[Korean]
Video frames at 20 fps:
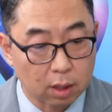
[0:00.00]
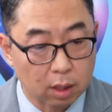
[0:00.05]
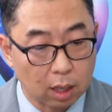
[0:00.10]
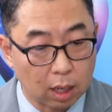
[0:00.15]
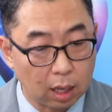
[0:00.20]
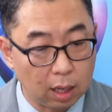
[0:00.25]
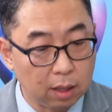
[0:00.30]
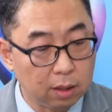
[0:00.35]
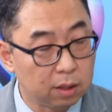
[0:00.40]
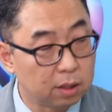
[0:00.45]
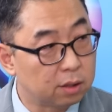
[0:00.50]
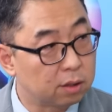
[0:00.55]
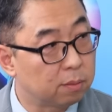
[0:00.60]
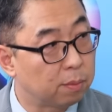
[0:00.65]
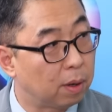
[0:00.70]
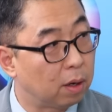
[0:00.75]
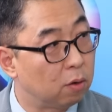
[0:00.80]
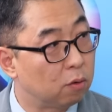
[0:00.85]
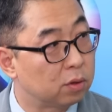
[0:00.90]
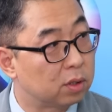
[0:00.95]
하이닉스
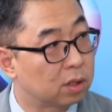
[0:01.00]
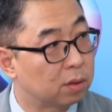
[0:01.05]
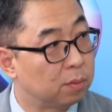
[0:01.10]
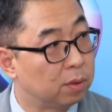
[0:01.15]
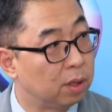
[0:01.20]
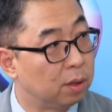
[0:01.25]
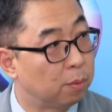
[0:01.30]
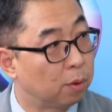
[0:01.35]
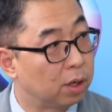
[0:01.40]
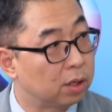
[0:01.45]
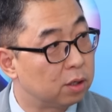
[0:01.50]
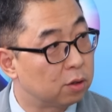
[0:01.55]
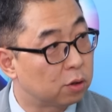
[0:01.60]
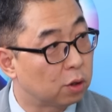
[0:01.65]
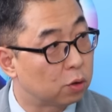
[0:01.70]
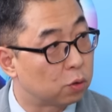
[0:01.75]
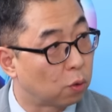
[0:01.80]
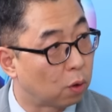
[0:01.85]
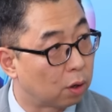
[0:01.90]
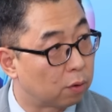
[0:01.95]
발로 지금 이번에
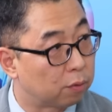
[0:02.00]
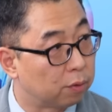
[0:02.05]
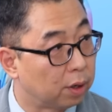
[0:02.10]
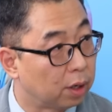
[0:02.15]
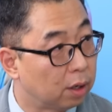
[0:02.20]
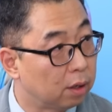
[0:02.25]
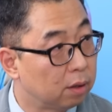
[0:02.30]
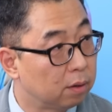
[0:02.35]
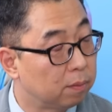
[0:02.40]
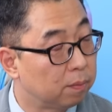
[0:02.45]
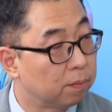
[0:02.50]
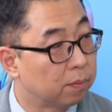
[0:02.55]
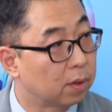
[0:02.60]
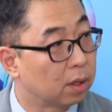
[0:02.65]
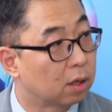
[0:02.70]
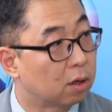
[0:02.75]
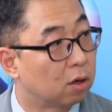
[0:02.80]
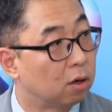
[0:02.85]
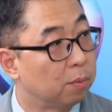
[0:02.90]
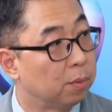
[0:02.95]
실적이 좋았고요.
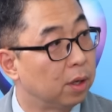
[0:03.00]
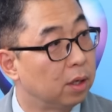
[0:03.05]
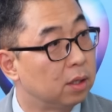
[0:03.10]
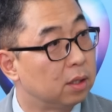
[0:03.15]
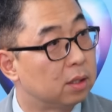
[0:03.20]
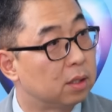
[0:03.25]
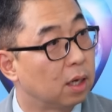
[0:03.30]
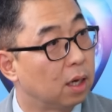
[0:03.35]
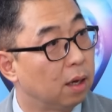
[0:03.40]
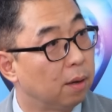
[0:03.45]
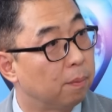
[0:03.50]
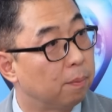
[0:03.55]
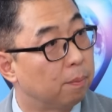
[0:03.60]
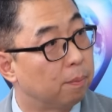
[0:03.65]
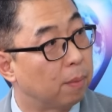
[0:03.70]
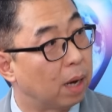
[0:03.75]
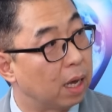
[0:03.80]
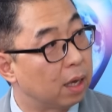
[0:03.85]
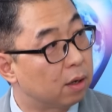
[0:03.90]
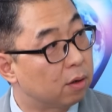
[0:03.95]
그러면 이제
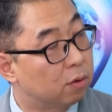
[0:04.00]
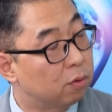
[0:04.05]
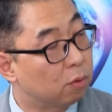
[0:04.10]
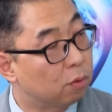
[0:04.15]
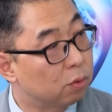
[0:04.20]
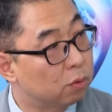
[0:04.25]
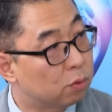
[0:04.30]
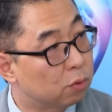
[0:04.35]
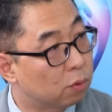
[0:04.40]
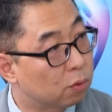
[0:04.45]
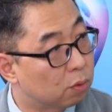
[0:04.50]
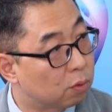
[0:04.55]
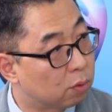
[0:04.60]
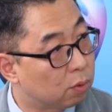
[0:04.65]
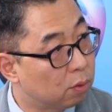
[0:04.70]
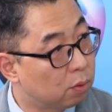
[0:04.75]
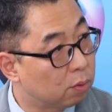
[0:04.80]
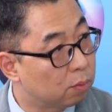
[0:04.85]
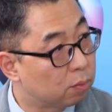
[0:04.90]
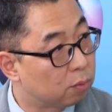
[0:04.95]
마이크론
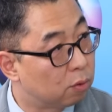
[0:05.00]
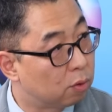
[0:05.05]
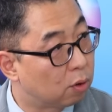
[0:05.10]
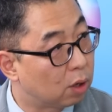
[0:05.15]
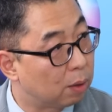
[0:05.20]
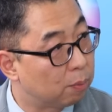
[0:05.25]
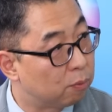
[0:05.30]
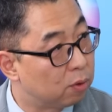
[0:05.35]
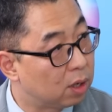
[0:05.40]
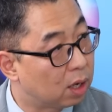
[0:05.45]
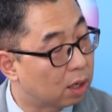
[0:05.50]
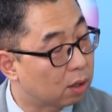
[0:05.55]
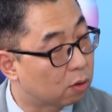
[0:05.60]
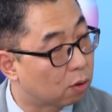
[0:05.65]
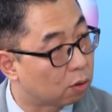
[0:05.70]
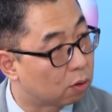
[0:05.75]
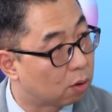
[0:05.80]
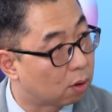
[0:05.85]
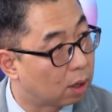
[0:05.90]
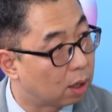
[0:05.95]
쪽으로 물가, 물량이
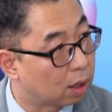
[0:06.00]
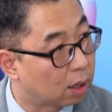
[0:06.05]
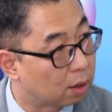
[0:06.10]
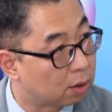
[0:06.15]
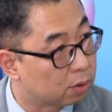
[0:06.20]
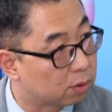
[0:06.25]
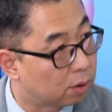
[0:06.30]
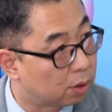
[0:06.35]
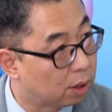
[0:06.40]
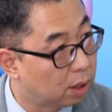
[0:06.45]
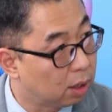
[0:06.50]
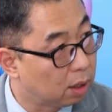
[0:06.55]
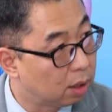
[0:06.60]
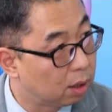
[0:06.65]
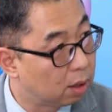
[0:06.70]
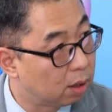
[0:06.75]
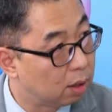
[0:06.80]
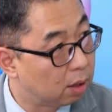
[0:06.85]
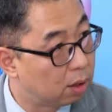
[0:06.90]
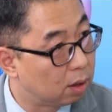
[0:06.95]
더 들어갈 가능성이
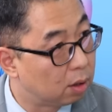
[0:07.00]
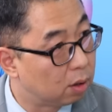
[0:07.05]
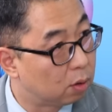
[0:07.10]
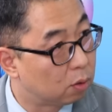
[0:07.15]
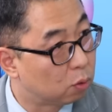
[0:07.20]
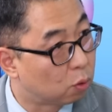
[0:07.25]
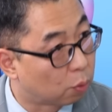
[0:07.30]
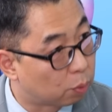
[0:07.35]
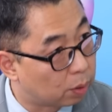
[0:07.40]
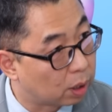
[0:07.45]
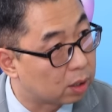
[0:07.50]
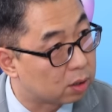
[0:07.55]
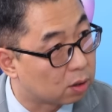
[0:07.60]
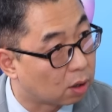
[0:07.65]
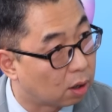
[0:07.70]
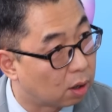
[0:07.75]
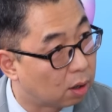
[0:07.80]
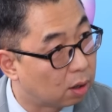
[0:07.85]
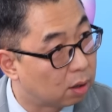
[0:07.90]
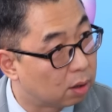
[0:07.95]

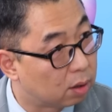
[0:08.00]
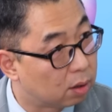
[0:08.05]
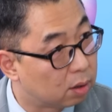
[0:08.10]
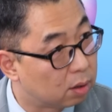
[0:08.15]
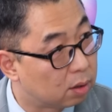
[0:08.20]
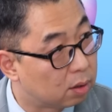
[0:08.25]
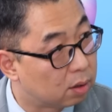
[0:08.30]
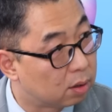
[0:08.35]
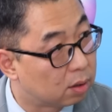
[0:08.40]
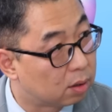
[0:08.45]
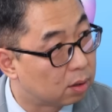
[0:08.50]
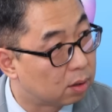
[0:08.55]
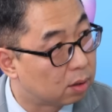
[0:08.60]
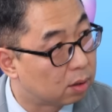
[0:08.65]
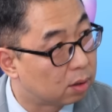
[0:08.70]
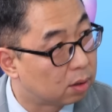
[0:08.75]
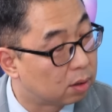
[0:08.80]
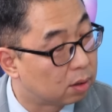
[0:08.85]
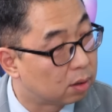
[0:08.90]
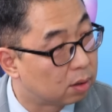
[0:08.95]
높겠죠. 음.
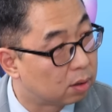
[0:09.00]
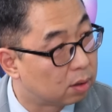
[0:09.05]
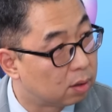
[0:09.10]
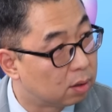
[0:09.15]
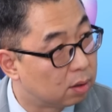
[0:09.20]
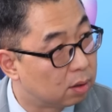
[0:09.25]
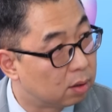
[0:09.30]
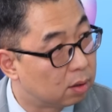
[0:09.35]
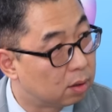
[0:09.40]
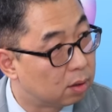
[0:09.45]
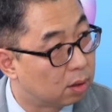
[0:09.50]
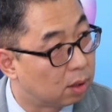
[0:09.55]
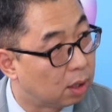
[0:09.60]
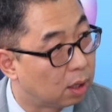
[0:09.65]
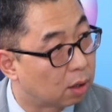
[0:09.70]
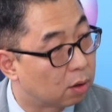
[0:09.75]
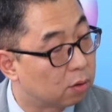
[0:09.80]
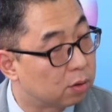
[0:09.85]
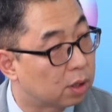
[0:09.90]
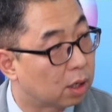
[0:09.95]
예,
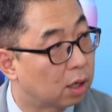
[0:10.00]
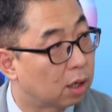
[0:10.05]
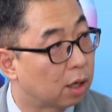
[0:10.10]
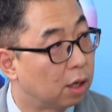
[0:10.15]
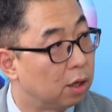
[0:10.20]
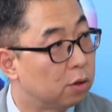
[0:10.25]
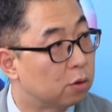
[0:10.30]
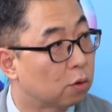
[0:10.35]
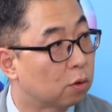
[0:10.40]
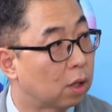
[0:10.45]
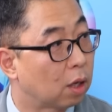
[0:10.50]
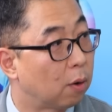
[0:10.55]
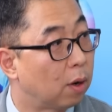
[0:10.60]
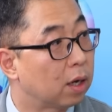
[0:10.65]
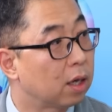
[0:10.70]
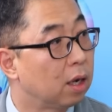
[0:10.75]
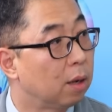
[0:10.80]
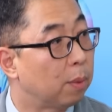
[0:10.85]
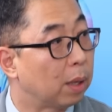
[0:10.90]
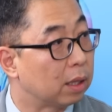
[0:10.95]
그건 제가 개인적으로 다
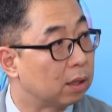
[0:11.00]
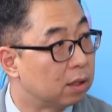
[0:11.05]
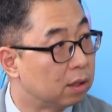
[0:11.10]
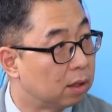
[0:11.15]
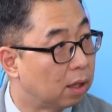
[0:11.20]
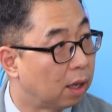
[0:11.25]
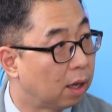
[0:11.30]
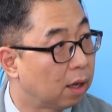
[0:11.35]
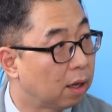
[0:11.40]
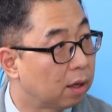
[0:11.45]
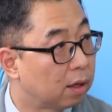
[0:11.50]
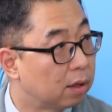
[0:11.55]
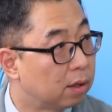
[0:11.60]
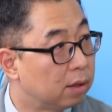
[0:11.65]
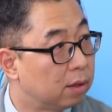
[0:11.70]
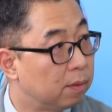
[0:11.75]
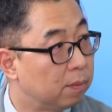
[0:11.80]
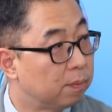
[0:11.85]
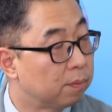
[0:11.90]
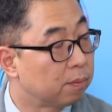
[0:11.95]
확인해 봤는데
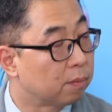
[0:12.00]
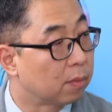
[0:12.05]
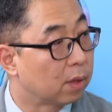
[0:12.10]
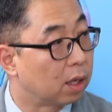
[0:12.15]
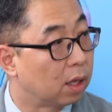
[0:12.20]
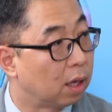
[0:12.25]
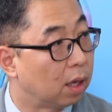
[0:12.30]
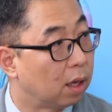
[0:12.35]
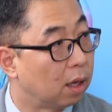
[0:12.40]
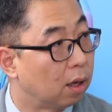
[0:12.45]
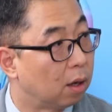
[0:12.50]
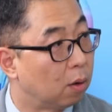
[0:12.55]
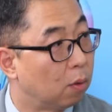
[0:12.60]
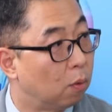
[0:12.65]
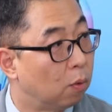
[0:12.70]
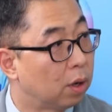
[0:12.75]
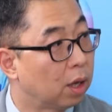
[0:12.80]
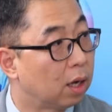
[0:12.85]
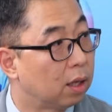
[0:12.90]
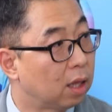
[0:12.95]
네. 예,
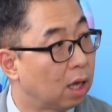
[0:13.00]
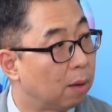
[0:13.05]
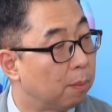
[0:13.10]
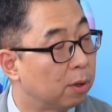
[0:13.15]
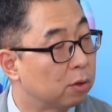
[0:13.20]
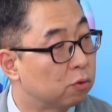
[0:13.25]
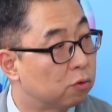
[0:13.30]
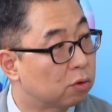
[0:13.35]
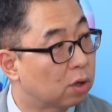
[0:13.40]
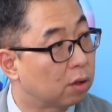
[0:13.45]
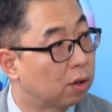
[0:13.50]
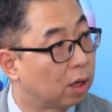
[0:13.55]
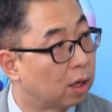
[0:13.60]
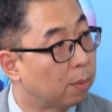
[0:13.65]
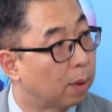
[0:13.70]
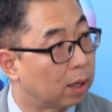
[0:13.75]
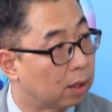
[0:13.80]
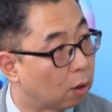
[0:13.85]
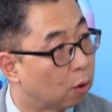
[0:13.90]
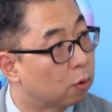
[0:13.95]
올해 안에 아마 수주가 굉장히
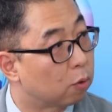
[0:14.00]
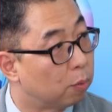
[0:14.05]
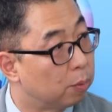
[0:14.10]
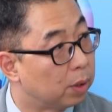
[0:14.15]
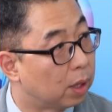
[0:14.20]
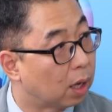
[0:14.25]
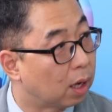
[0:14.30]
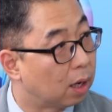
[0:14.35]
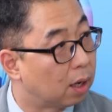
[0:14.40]
많이 나올 겁니다.